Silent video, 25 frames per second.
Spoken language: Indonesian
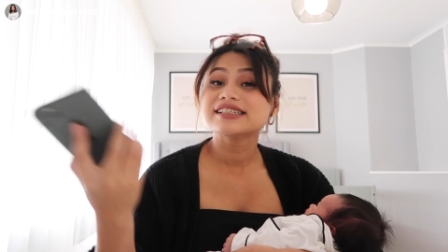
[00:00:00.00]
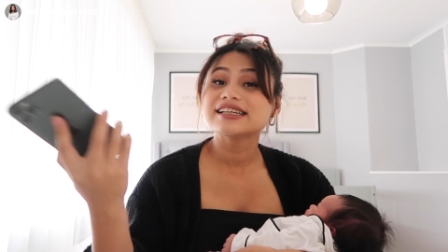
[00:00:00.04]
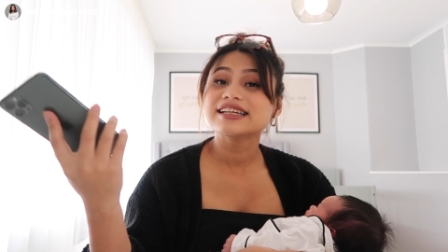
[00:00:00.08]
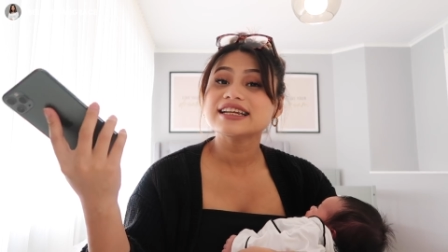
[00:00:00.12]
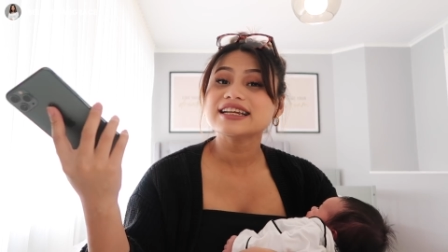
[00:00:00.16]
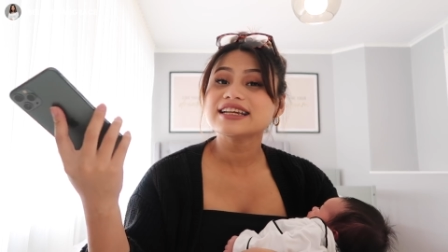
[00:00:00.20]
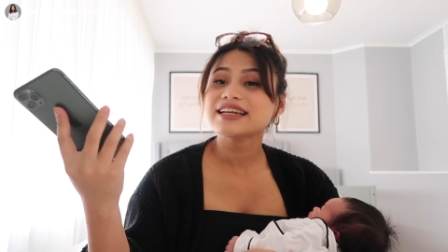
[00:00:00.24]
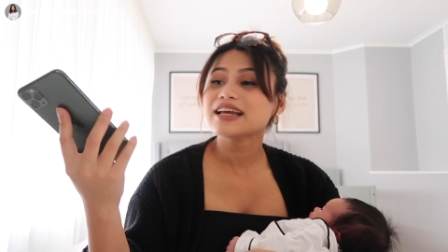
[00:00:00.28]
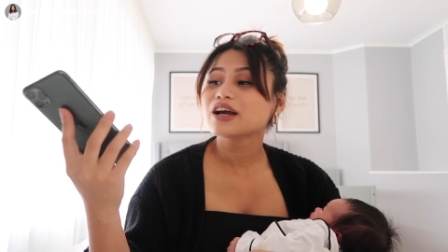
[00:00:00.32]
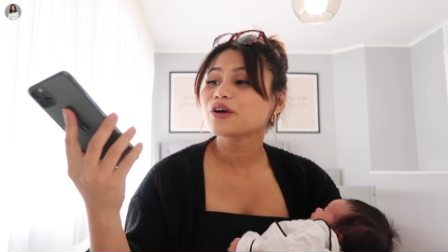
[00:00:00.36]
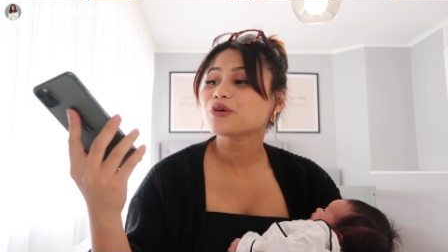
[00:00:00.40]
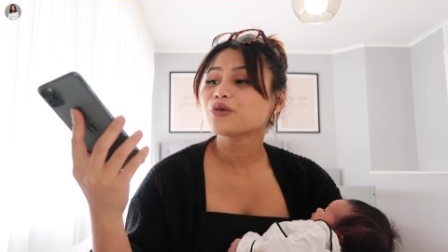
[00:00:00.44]
Jadi
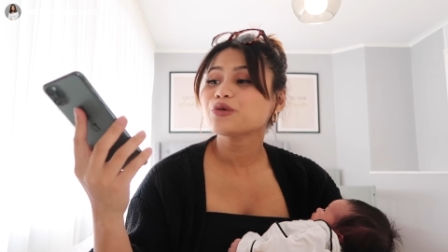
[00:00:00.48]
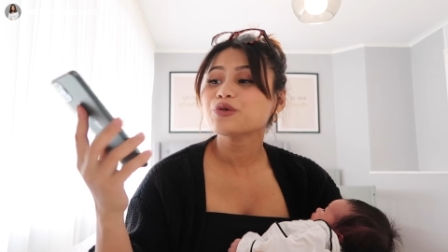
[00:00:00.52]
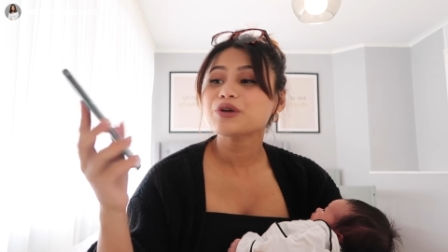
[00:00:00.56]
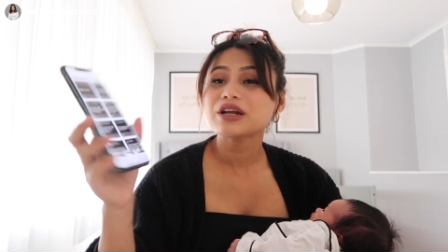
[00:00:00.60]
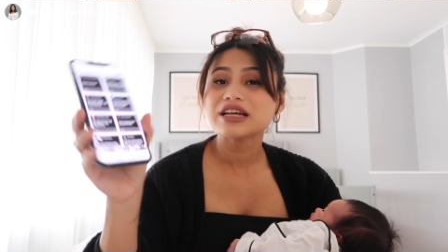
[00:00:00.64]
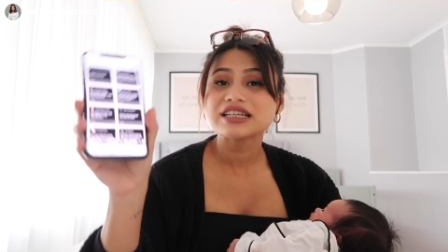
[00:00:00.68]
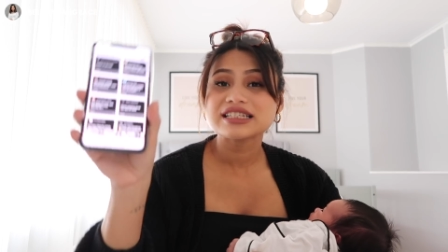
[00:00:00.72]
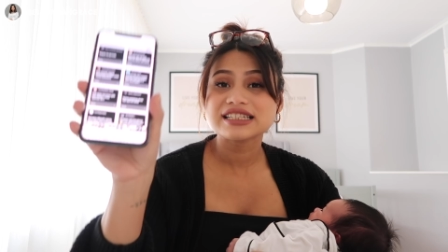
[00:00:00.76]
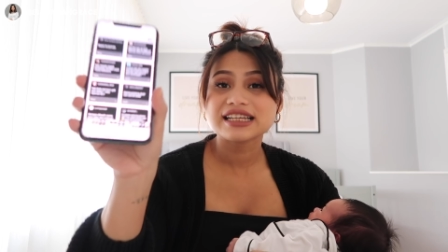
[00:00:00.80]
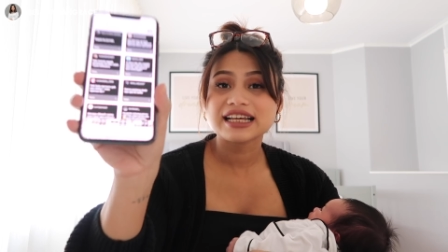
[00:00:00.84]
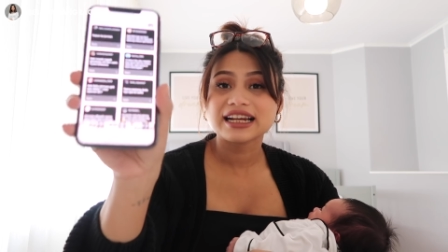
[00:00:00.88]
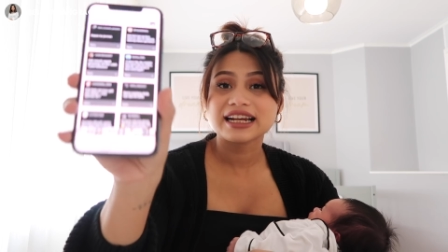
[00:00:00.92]
ini aku
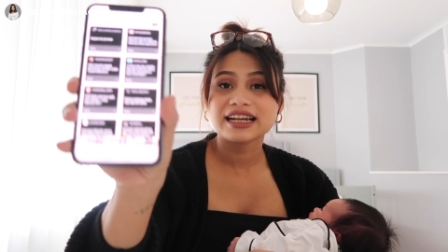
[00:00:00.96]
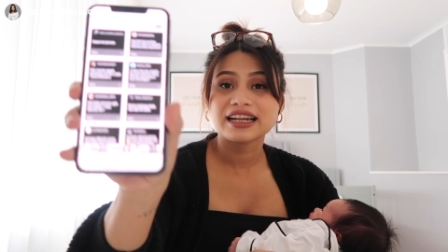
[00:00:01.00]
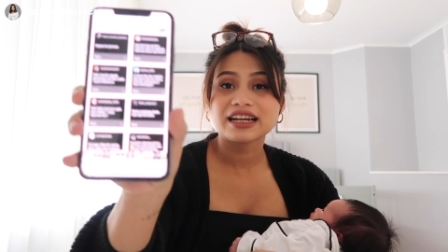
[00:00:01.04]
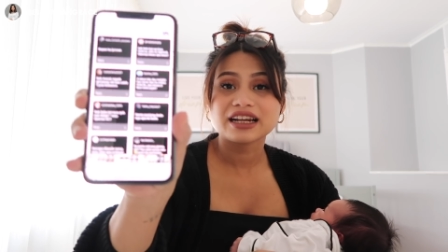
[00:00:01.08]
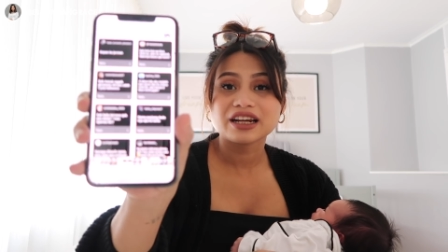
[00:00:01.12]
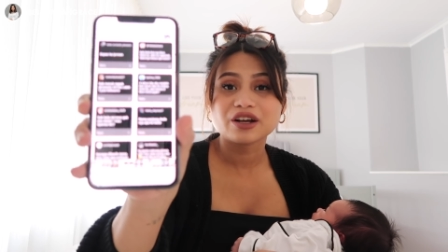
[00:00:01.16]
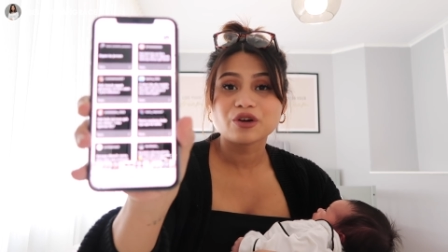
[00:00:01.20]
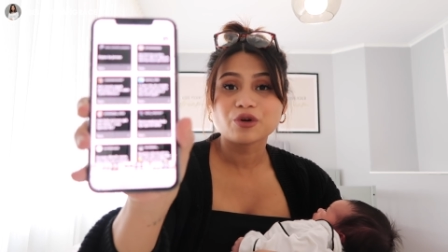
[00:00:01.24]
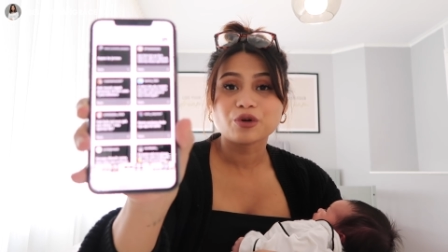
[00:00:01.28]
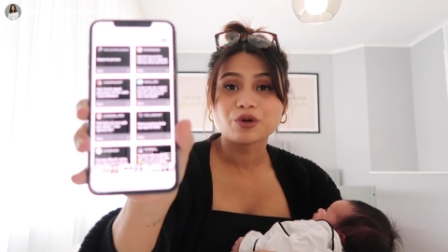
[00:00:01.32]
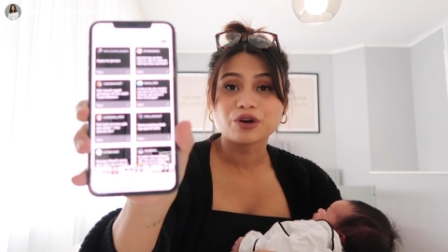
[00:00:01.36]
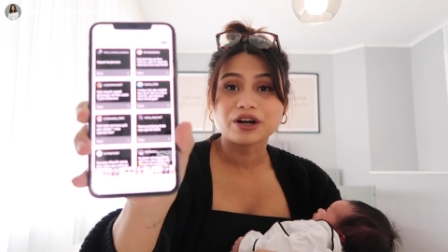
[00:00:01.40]
udah screen
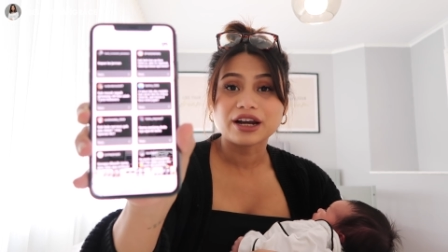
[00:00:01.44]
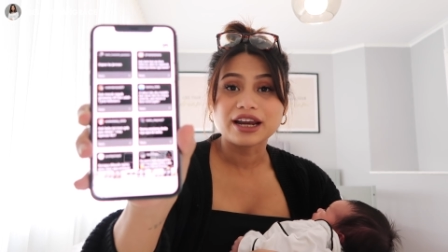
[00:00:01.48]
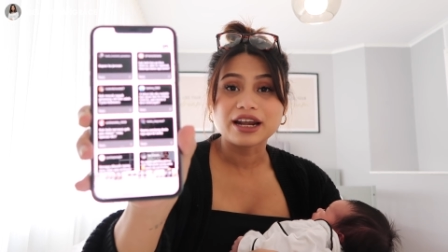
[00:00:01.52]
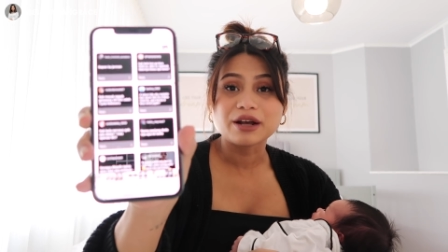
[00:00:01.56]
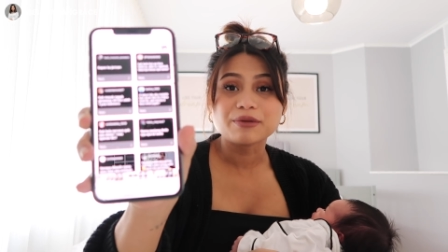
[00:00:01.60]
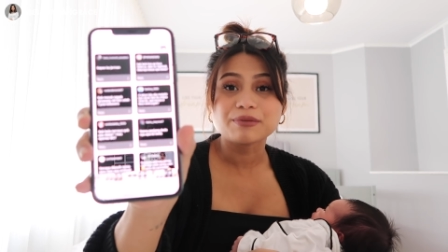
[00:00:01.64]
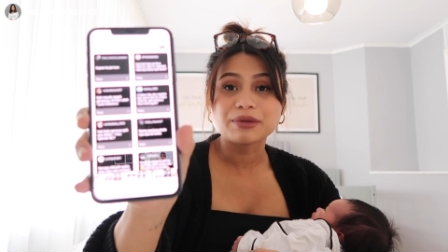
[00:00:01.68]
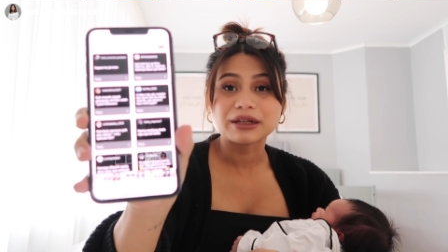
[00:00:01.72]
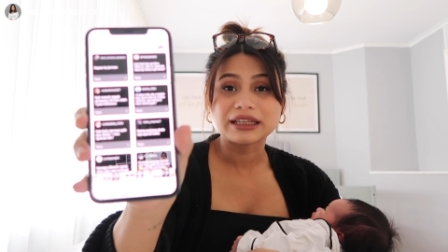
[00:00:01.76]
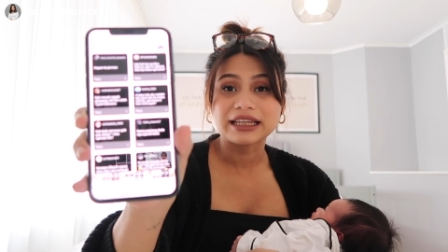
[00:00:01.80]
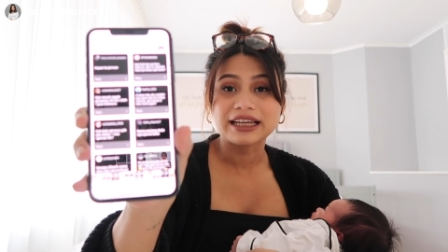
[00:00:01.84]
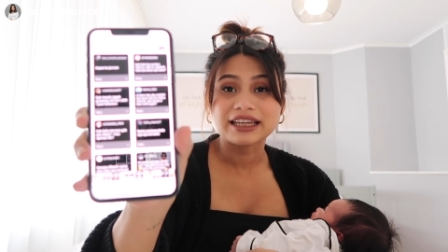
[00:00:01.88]

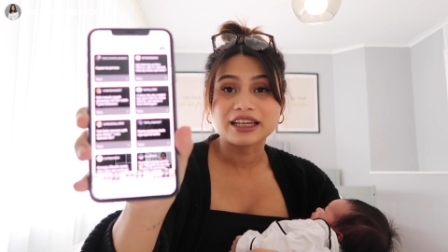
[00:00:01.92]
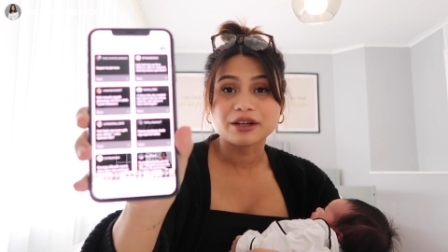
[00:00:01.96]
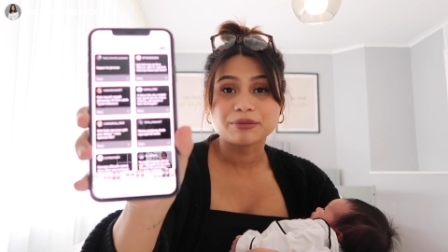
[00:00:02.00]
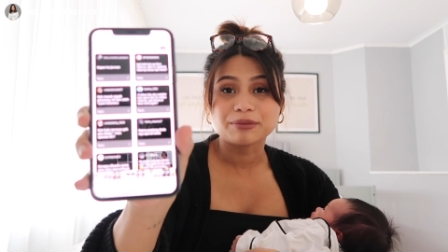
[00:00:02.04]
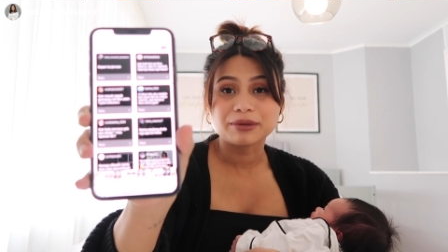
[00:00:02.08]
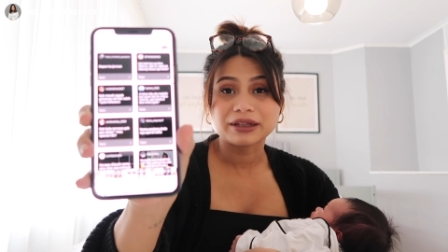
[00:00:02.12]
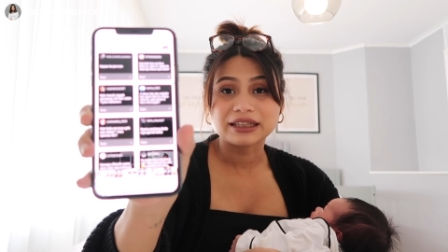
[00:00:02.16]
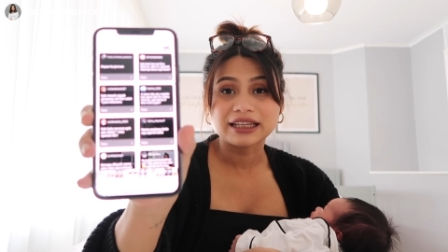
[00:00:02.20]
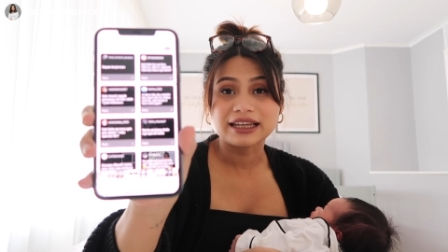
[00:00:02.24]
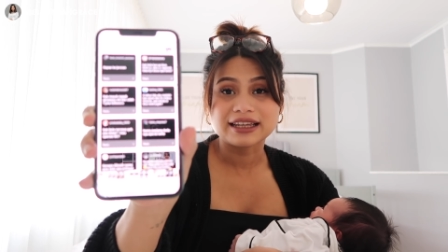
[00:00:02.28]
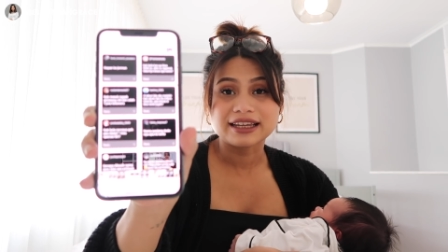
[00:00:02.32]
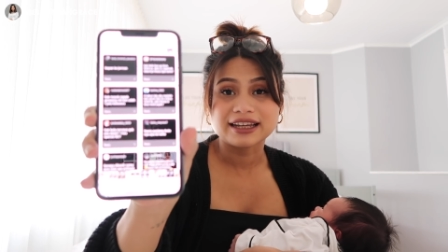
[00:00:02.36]
recording
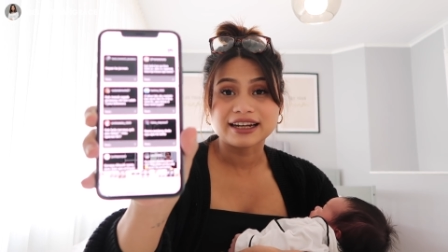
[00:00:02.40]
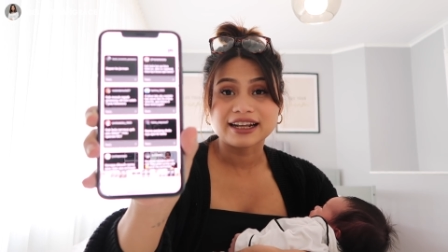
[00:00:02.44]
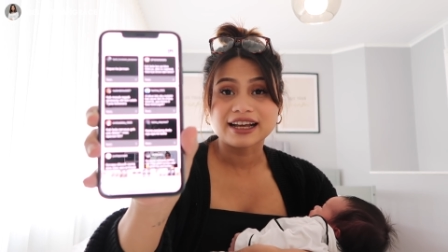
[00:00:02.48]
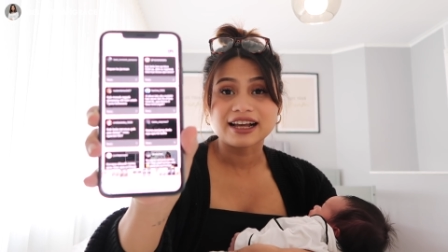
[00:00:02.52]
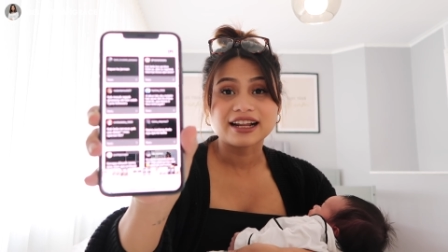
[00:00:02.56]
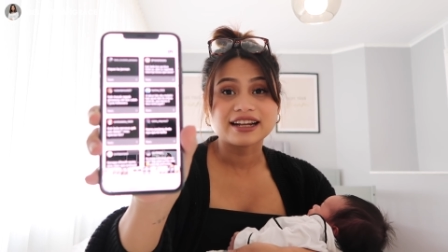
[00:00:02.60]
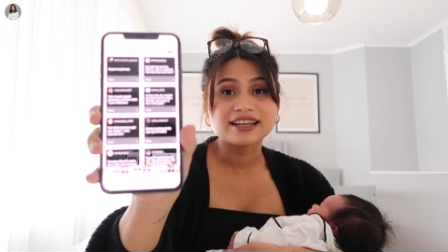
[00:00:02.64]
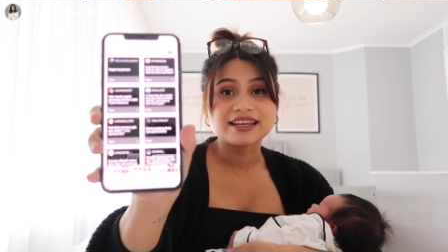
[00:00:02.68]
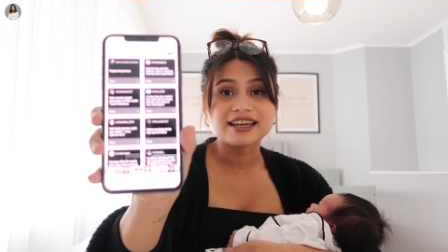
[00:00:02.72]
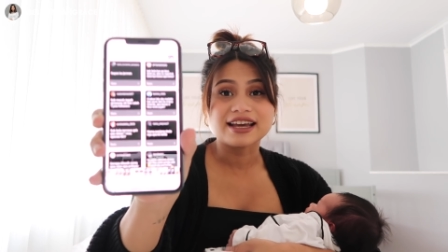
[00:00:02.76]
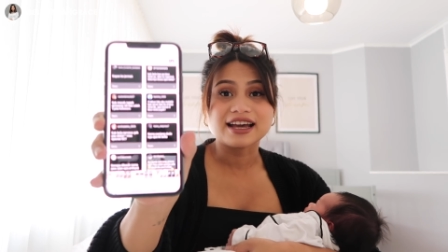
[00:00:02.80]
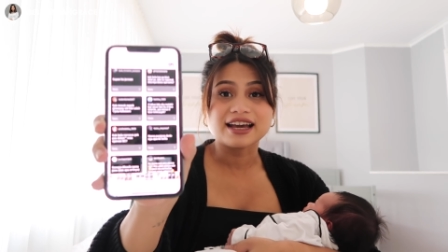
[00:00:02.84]
pertanyaan-pertanyaan
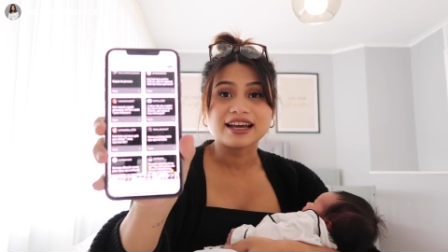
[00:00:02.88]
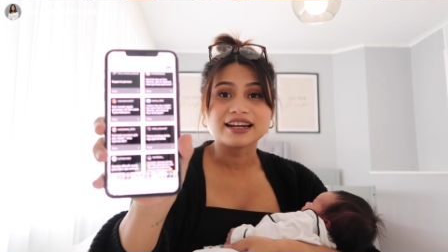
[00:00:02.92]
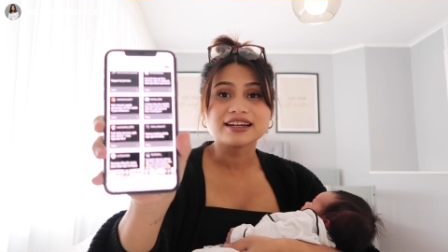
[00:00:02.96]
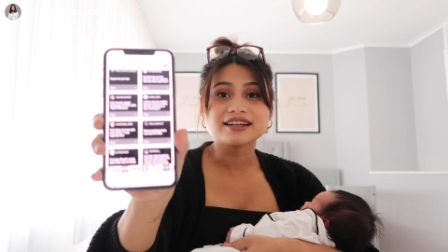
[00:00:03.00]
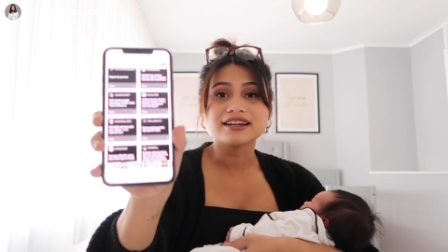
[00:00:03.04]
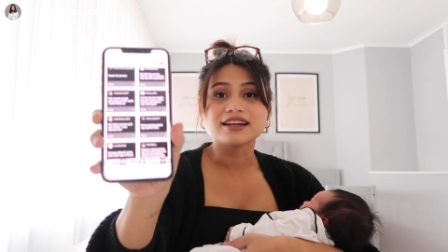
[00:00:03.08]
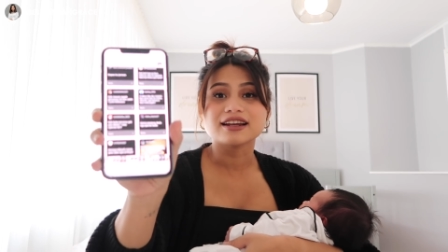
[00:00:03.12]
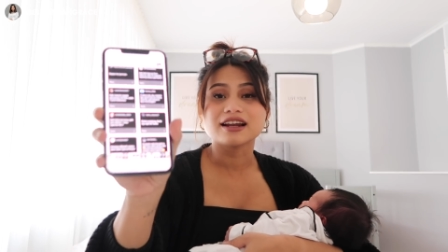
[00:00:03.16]
kalian